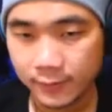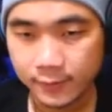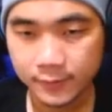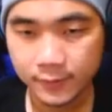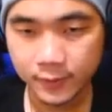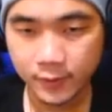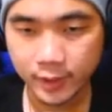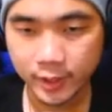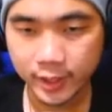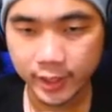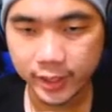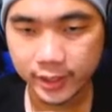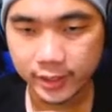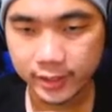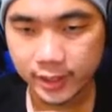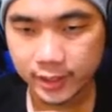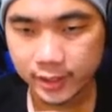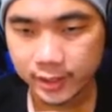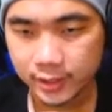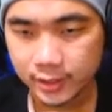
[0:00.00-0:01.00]
oke okay,
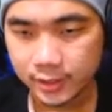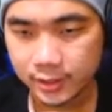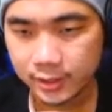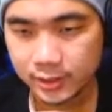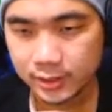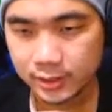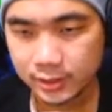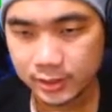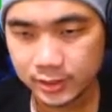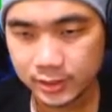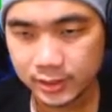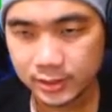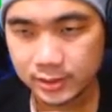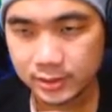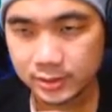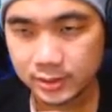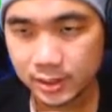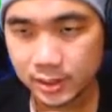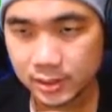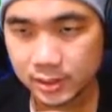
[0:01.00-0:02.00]
dan
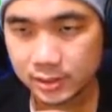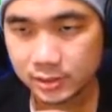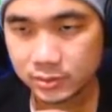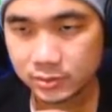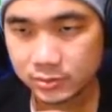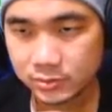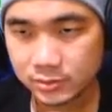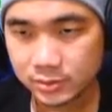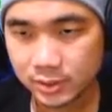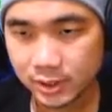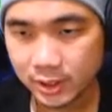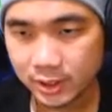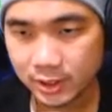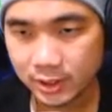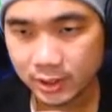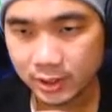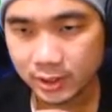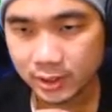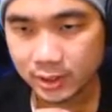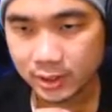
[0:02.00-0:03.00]
kita sudah
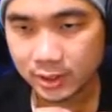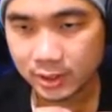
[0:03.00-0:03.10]
ada